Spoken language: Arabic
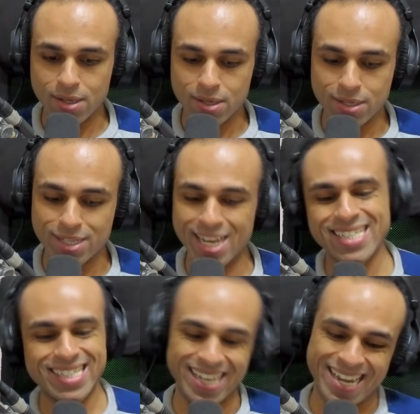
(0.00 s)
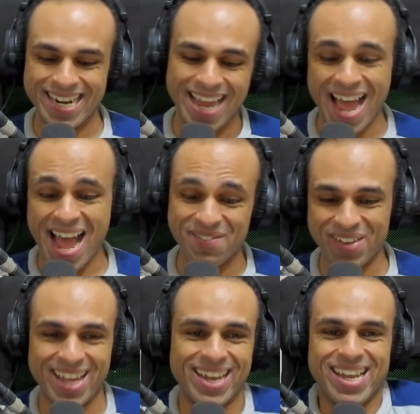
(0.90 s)
يا سلام
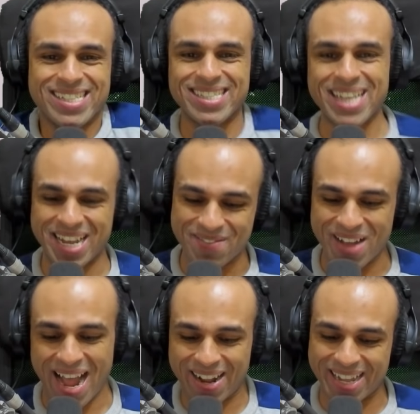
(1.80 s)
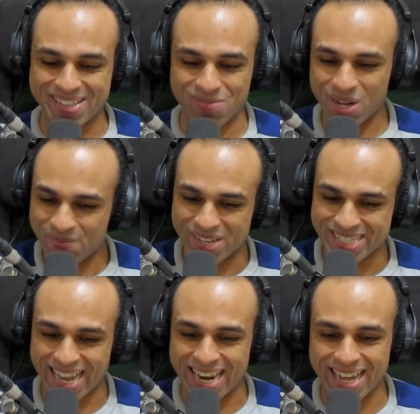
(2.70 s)
خلصنا يا جماعه كانت مهمه
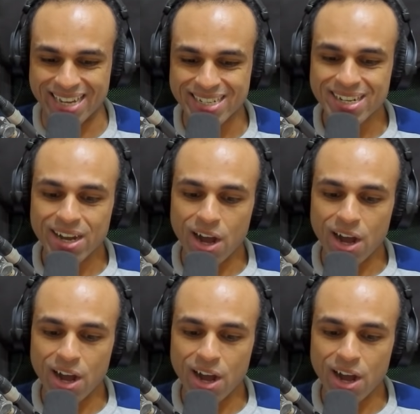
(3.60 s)
سهله